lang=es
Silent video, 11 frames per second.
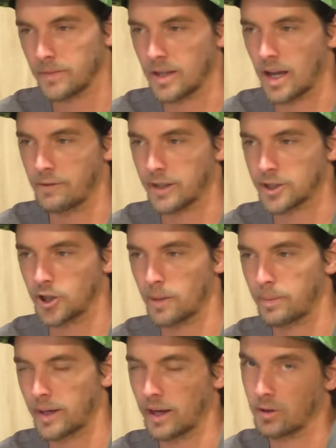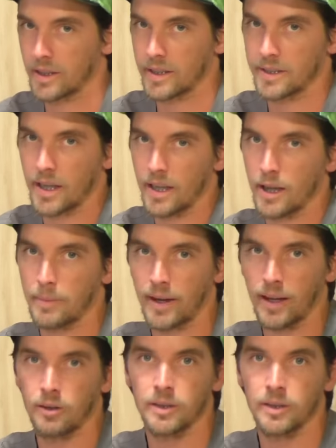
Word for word: Y hay versiones para aro 26 y para aro